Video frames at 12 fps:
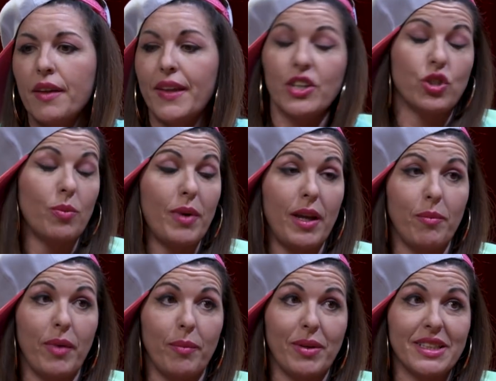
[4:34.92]
De hecho, me,
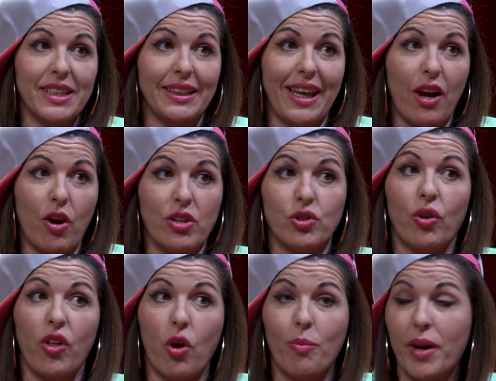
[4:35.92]
me, presenté a esto
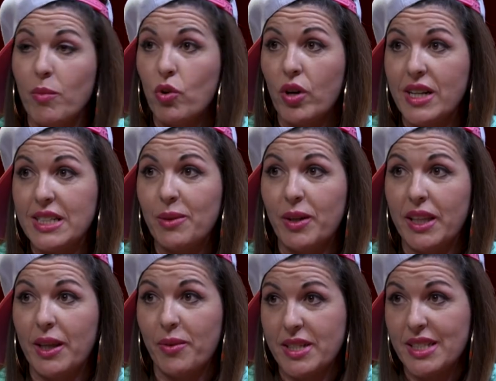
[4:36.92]
de hombres, mujeres y
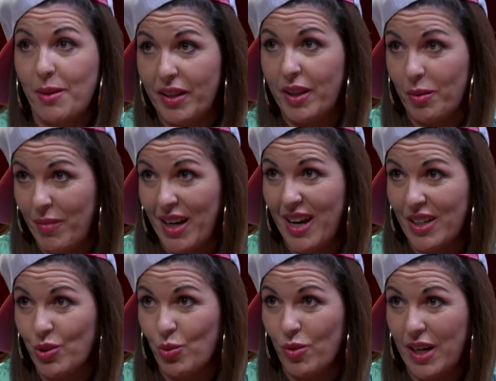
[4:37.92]
viceversa para hacerme la
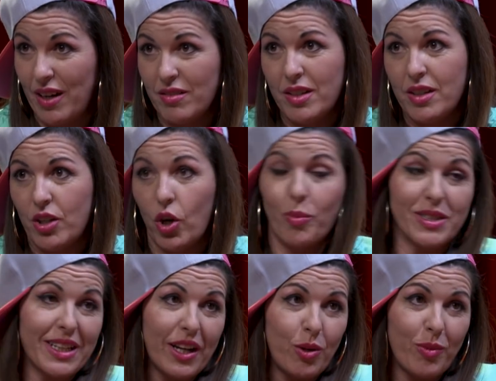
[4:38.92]
chunga. Lo que
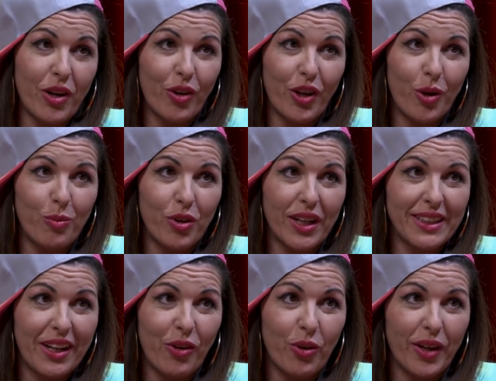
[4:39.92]
pasa es que no me cogieron porque
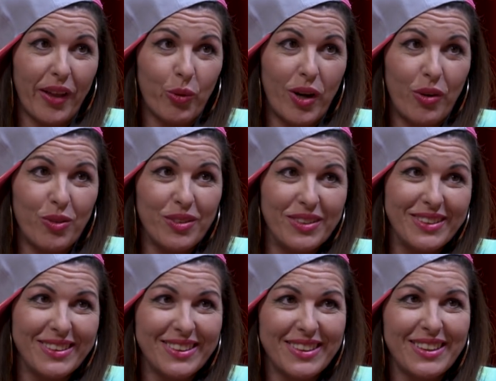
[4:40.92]
tengo graduado. Ah,
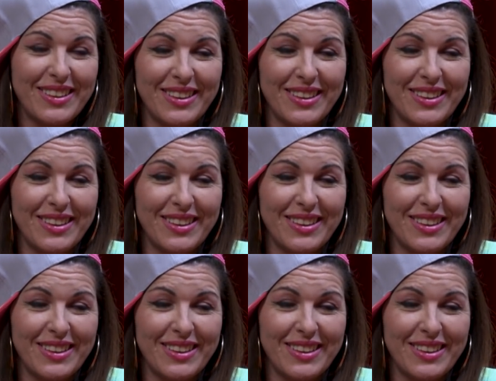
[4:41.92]
claro.